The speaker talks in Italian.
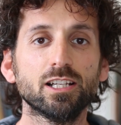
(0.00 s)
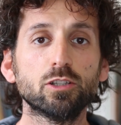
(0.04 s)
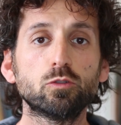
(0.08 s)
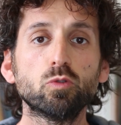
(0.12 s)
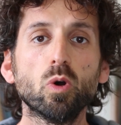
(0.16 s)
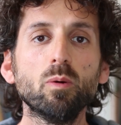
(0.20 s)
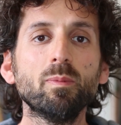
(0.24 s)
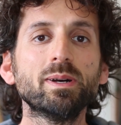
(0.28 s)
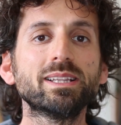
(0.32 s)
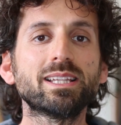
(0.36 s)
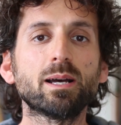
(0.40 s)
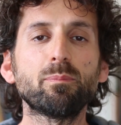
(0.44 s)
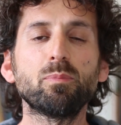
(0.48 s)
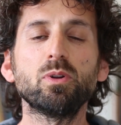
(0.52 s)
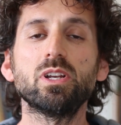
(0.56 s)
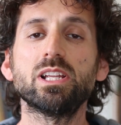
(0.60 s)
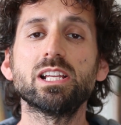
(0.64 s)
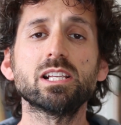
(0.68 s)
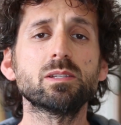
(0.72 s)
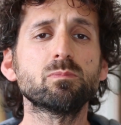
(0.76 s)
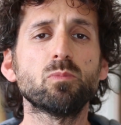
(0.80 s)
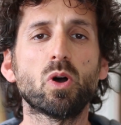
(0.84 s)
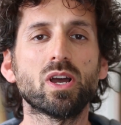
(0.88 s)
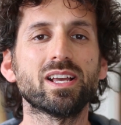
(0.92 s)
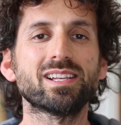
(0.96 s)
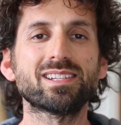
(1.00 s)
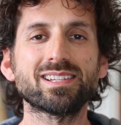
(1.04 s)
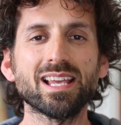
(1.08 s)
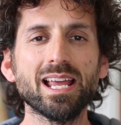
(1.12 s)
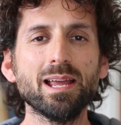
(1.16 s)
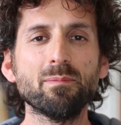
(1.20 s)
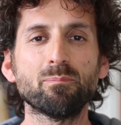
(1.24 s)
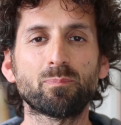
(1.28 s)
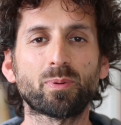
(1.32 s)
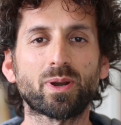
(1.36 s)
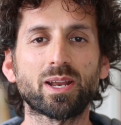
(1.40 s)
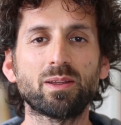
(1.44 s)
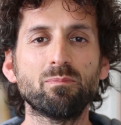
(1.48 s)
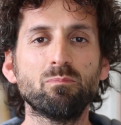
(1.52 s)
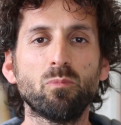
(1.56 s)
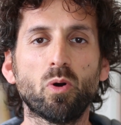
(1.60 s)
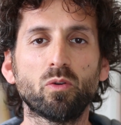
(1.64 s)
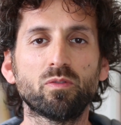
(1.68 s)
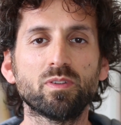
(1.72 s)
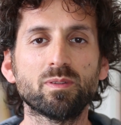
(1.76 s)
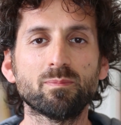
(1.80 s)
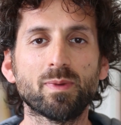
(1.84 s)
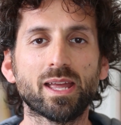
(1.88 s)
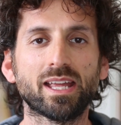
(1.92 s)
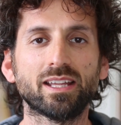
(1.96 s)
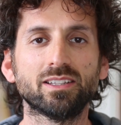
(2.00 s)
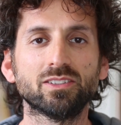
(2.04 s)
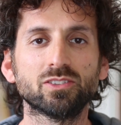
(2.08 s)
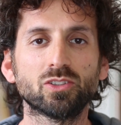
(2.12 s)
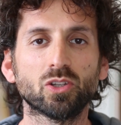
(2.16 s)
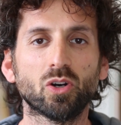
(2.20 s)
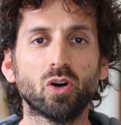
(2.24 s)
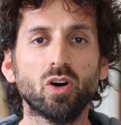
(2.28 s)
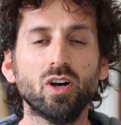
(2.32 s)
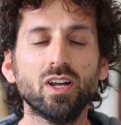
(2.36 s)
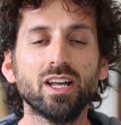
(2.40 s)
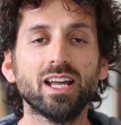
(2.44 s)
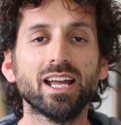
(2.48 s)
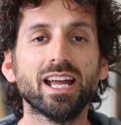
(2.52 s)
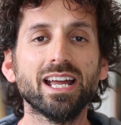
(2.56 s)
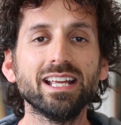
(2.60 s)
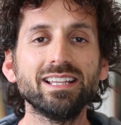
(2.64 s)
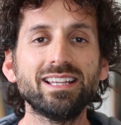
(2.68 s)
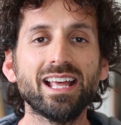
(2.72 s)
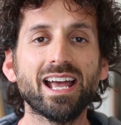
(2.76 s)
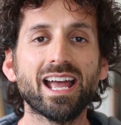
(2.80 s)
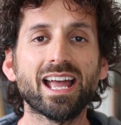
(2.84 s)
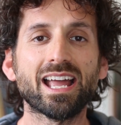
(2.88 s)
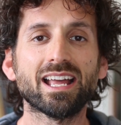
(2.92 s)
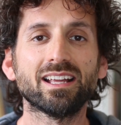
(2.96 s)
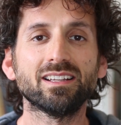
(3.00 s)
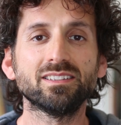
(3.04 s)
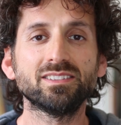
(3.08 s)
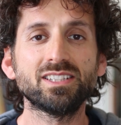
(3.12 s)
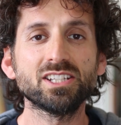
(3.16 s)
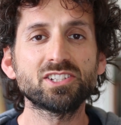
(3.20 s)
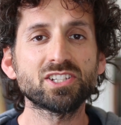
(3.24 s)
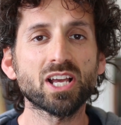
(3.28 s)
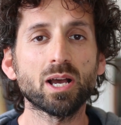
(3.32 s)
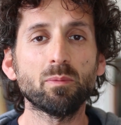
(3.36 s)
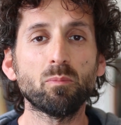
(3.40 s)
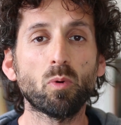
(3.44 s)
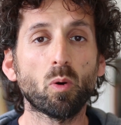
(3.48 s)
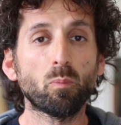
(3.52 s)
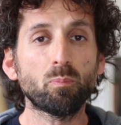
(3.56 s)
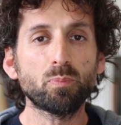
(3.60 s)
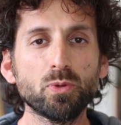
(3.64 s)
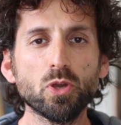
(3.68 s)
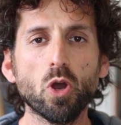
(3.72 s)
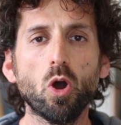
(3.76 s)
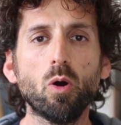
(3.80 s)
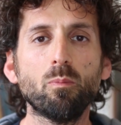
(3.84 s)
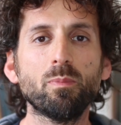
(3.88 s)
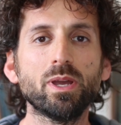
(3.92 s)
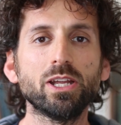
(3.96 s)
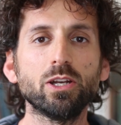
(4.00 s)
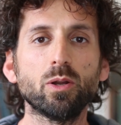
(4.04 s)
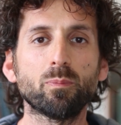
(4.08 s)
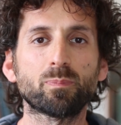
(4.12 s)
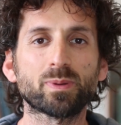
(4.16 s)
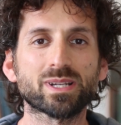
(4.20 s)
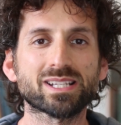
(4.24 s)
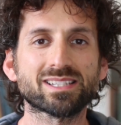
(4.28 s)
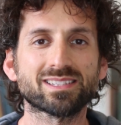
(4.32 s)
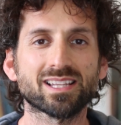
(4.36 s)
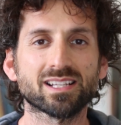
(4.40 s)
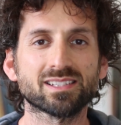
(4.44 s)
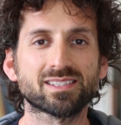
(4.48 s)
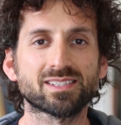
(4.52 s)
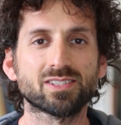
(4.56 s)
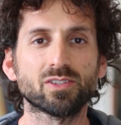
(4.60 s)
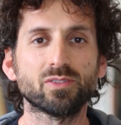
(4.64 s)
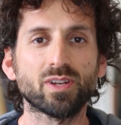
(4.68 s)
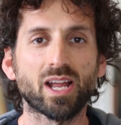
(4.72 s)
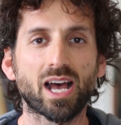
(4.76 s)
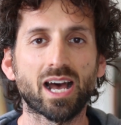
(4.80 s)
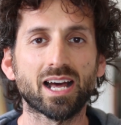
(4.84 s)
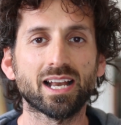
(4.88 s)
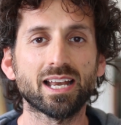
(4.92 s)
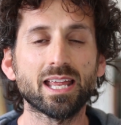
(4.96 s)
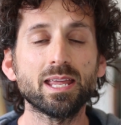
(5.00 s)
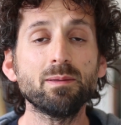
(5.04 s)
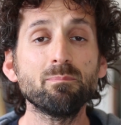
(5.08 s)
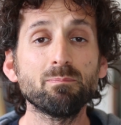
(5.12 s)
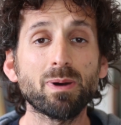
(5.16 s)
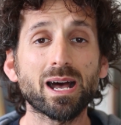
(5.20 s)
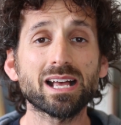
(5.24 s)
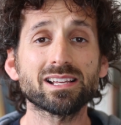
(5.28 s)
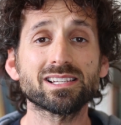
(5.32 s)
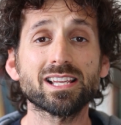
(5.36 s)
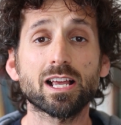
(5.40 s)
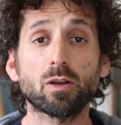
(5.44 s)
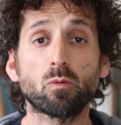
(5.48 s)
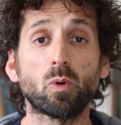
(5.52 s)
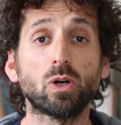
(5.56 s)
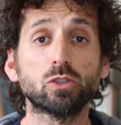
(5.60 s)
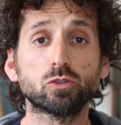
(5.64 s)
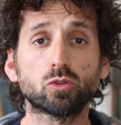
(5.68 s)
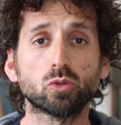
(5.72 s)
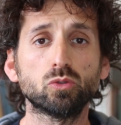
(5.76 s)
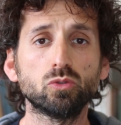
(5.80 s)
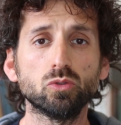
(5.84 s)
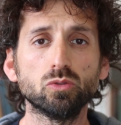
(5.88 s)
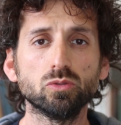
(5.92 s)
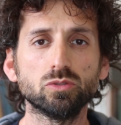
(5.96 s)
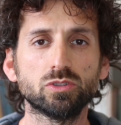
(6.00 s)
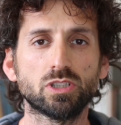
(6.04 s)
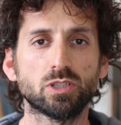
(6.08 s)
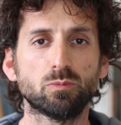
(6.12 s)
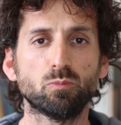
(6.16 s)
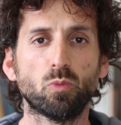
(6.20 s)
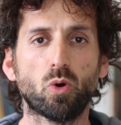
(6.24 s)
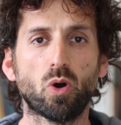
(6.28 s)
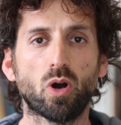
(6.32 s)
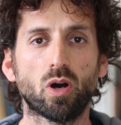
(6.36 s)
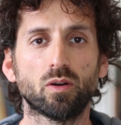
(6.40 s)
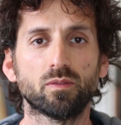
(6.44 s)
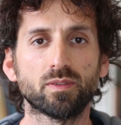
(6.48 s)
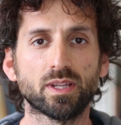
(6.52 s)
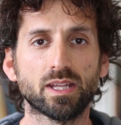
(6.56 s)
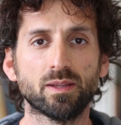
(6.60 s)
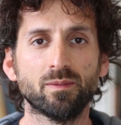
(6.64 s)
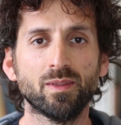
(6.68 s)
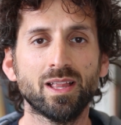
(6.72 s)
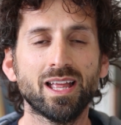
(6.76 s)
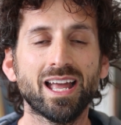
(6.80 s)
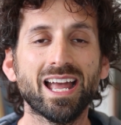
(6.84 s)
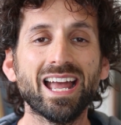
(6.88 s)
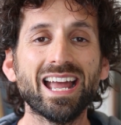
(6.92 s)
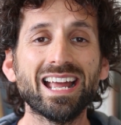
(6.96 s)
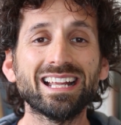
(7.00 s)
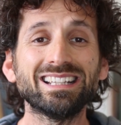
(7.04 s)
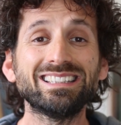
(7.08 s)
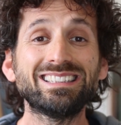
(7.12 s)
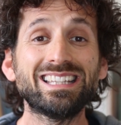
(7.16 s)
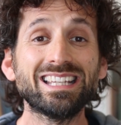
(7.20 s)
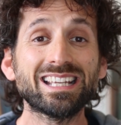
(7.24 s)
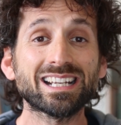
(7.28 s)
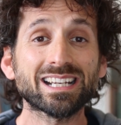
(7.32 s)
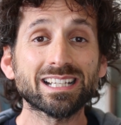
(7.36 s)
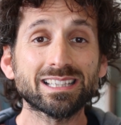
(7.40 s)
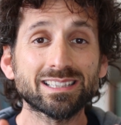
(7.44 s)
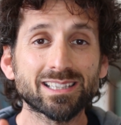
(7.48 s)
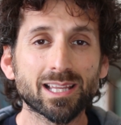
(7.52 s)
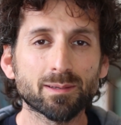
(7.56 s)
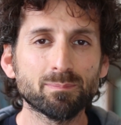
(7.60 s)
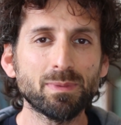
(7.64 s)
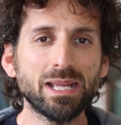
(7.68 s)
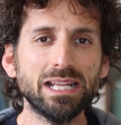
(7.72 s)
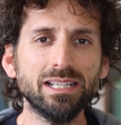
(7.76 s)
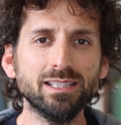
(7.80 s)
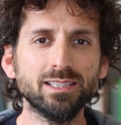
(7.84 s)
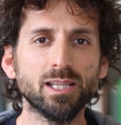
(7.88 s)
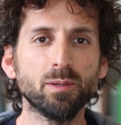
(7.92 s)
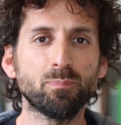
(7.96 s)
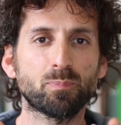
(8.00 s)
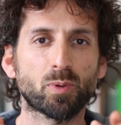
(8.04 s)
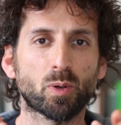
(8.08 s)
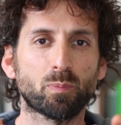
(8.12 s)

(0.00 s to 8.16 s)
Il tuo metabolismo è sempre in movimento ed è, diciamo, più o meno prestazionale in base a quanto tu ti muovi, è direttamente